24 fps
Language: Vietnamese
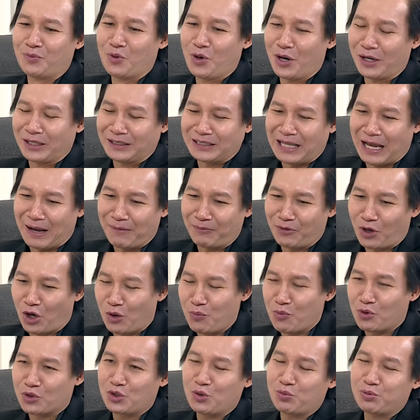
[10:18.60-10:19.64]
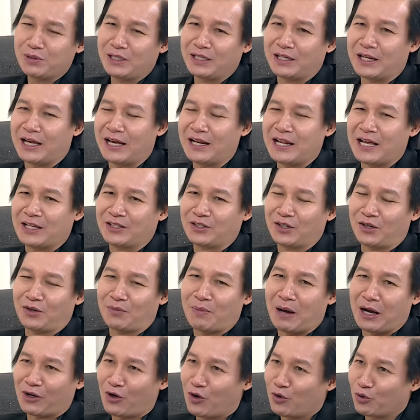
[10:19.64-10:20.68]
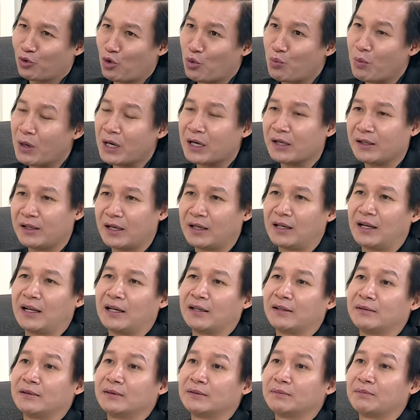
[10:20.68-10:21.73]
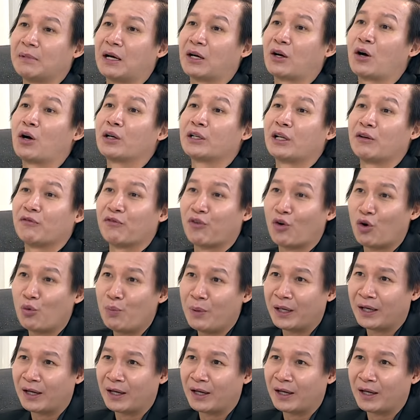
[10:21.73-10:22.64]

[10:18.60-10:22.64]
muốn anh tám nói một chút gì để để cho bà con cùng mình mình nhất là bà con thành phố mình